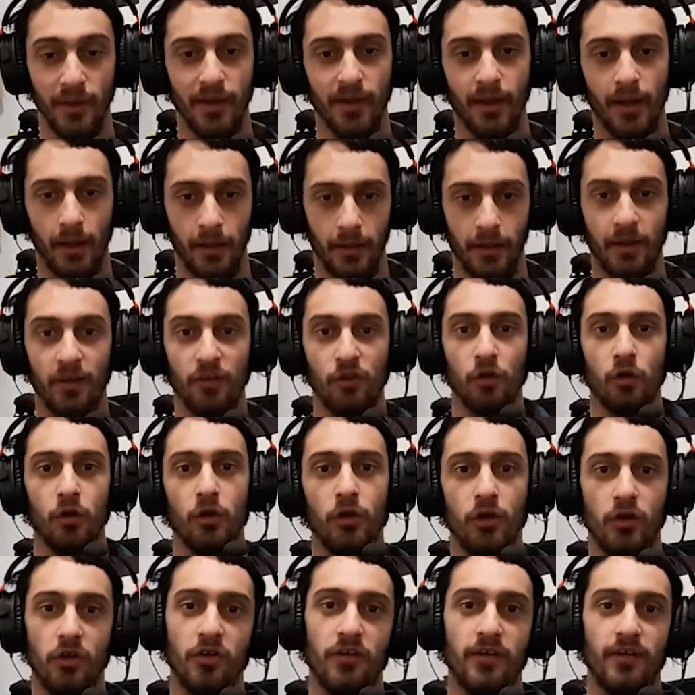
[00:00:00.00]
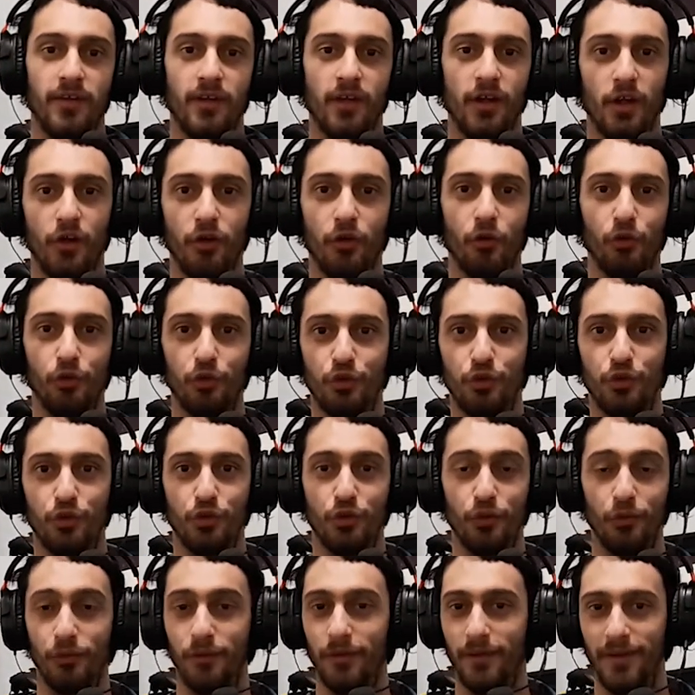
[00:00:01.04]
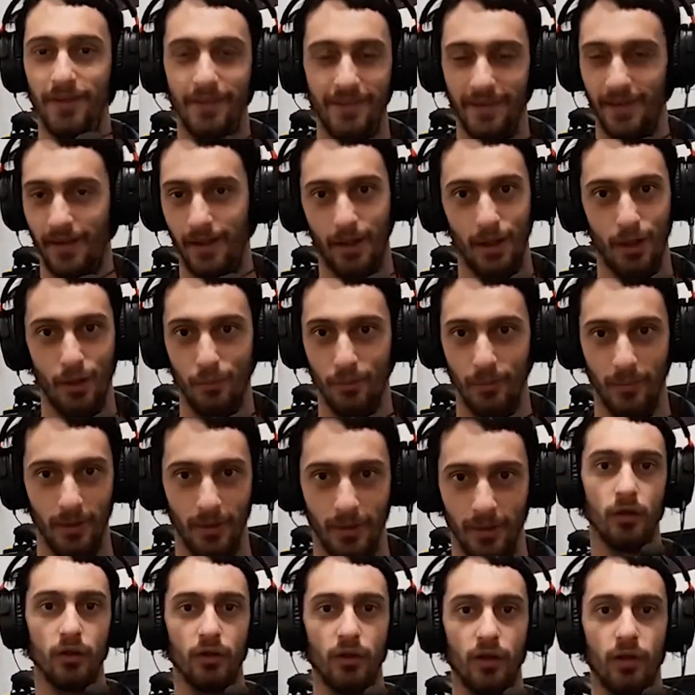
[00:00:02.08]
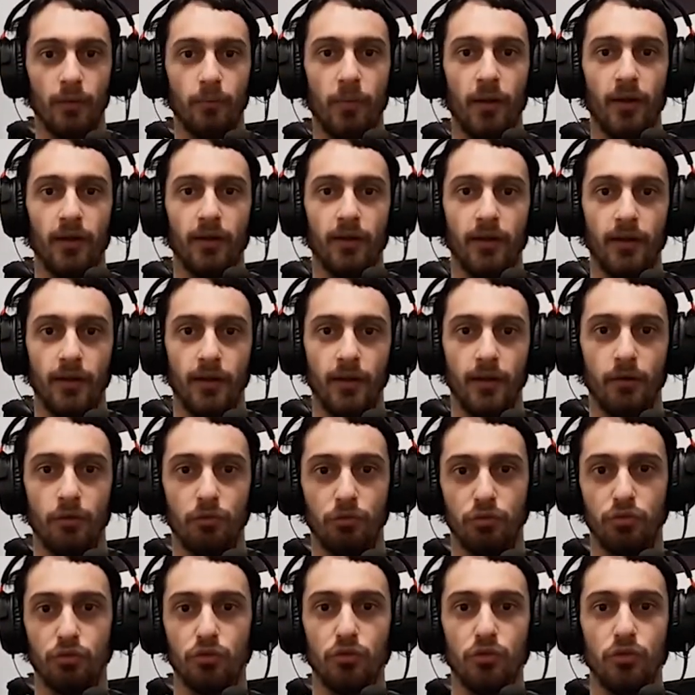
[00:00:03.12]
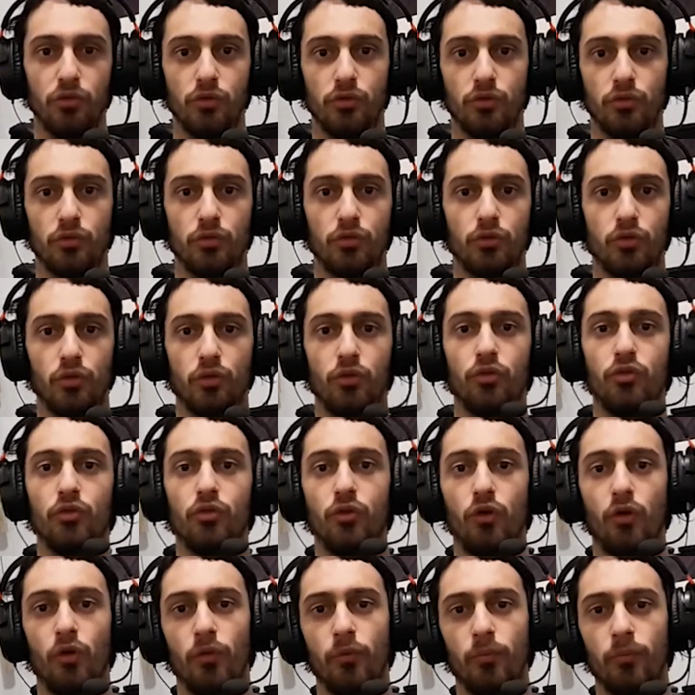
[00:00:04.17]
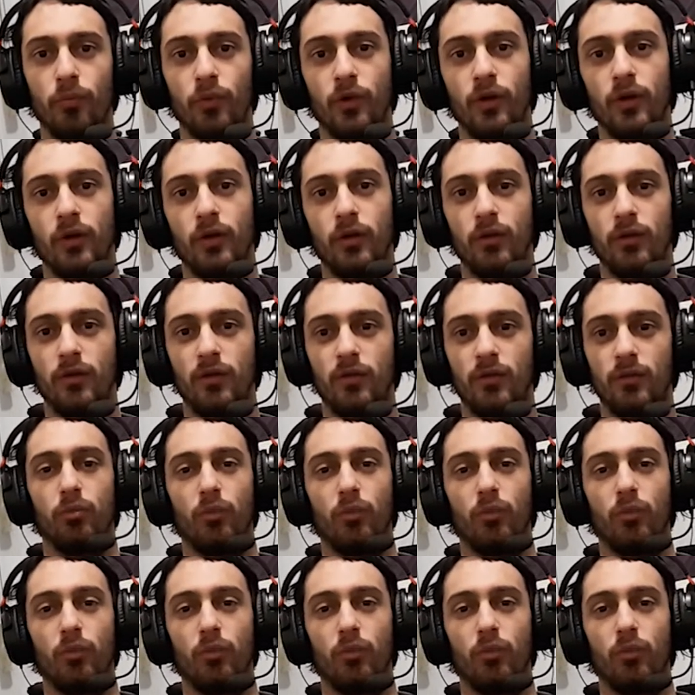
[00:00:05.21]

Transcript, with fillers: Ça aurait été ça, le nom du jeu, littéralement j'en ai parlé au-dessus, tout ça, du nom, puis...